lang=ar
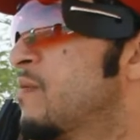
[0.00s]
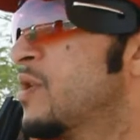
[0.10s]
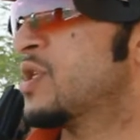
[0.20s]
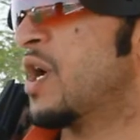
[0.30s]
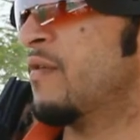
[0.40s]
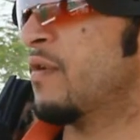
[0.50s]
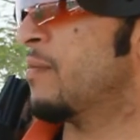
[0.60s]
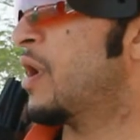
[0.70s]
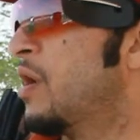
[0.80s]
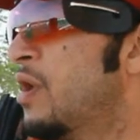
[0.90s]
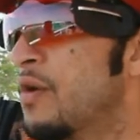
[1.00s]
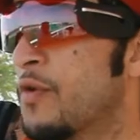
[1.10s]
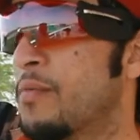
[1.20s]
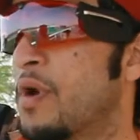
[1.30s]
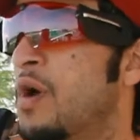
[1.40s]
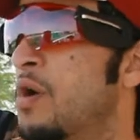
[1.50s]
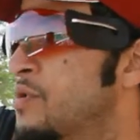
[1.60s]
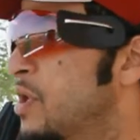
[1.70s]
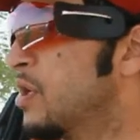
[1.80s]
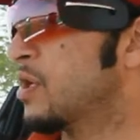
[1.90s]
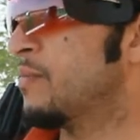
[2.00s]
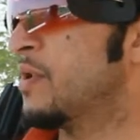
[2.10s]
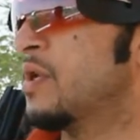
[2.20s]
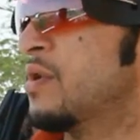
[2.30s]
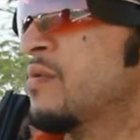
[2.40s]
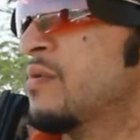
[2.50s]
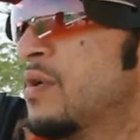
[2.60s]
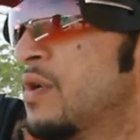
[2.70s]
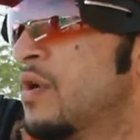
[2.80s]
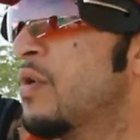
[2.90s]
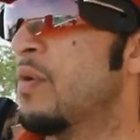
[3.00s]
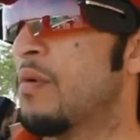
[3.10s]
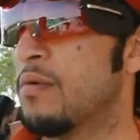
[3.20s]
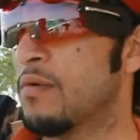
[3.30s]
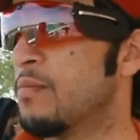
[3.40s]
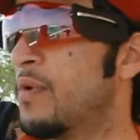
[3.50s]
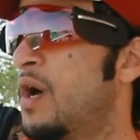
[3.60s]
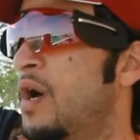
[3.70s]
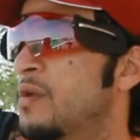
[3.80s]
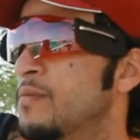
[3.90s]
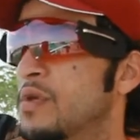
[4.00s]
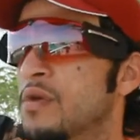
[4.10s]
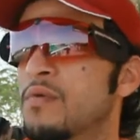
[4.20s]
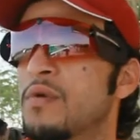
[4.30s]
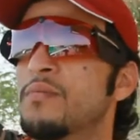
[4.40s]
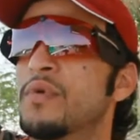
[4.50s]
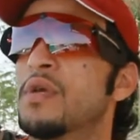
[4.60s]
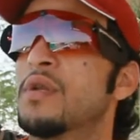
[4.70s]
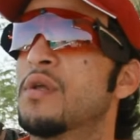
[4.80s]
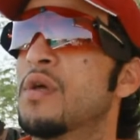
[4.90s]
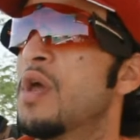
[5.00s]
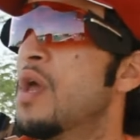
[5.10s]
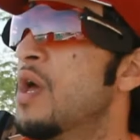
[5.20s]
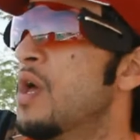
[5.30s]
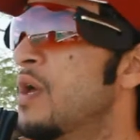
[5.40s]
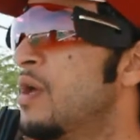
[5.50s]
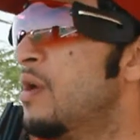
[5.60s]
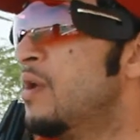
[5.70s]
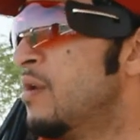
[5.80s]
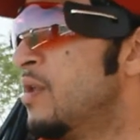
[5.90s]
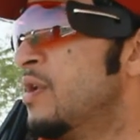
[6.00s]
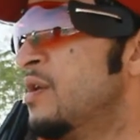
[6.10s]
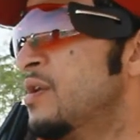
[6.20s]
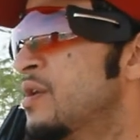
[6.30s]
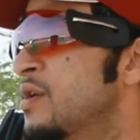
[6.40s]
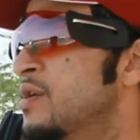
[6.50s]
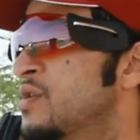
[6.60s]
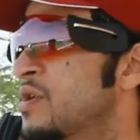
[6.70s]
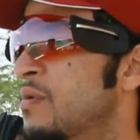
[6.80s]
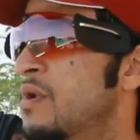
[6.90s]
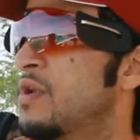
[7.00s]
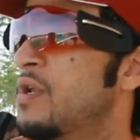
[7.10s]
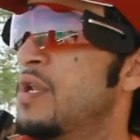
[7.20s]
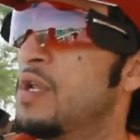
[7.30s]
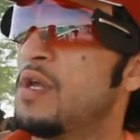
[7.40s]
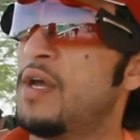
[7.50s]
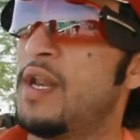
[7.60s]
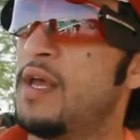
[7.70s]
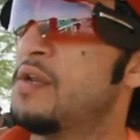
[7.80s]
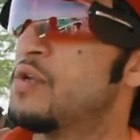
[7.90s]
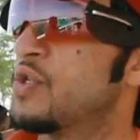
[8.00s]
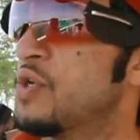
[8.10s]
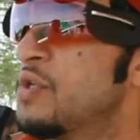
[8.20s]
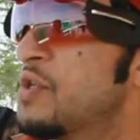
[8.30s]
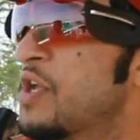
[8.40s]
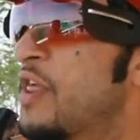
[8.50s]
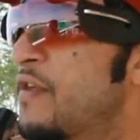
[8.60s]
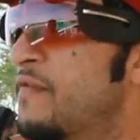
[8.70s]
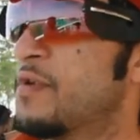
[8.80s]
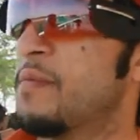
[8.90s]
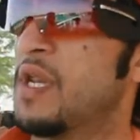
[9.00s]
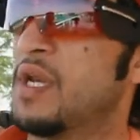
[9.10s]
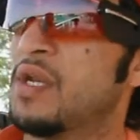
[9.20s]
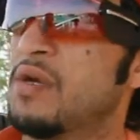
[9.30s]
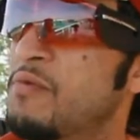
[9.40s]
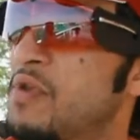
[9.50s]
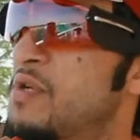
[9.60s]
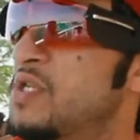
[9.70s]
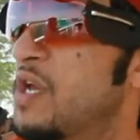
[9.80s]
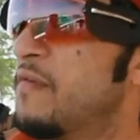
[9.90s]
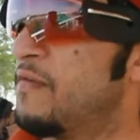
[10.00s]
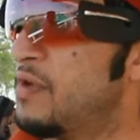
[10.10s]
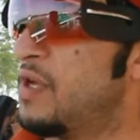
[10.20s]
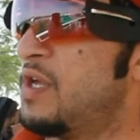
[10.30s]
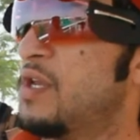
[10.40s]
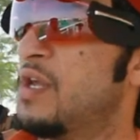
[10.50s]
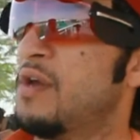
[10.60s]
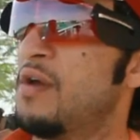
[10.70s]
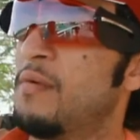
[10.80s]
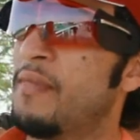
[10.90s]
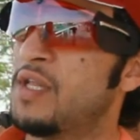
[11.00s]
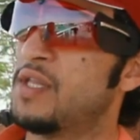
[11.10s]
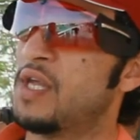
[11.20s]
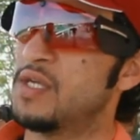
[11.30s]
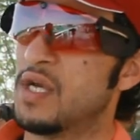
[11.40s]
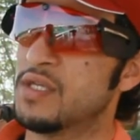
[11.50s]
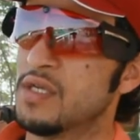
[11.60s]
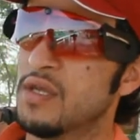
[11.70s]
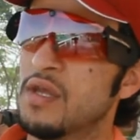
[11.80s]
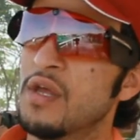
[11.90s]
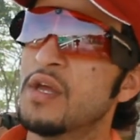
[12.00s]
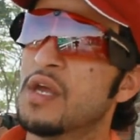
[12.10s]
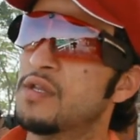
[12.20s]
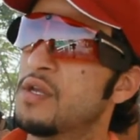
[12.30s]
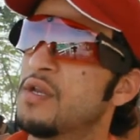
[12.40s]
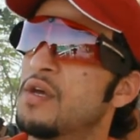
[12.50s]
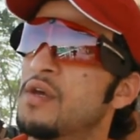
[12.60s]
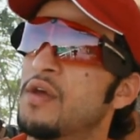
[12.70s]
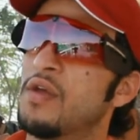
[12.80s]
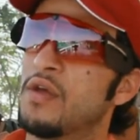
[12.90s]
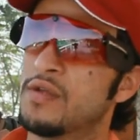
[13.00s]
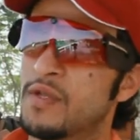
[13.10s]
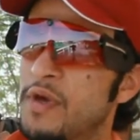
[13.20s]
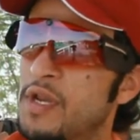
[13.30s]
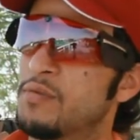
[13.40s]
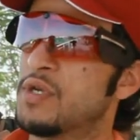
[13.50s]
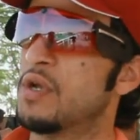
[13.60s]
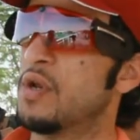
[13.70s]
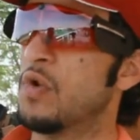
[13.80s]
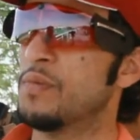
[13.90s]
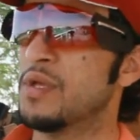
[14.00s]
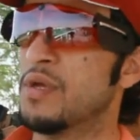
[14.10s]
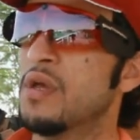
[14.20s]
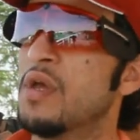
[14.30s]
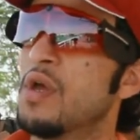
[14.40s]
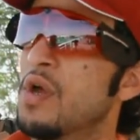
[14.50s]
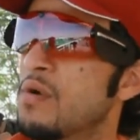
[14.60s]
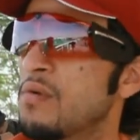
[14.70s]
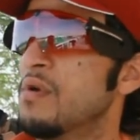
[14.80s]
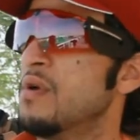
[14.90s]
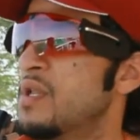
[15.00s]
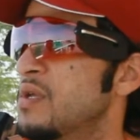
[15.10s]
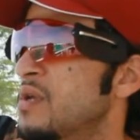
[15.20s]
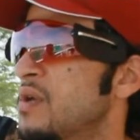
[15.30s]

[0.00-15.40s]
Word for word: ما انت شايف اقبال الرماة بشكل كبير ورماة عالميين واولمبيين آه، احنا الحين نسوي اللي علينا نجتهد نكثف تماريننا مثل ما انت شايف يعني آه، ما عندنا اجازه قاعدين تمارين بشكل يومي ويعني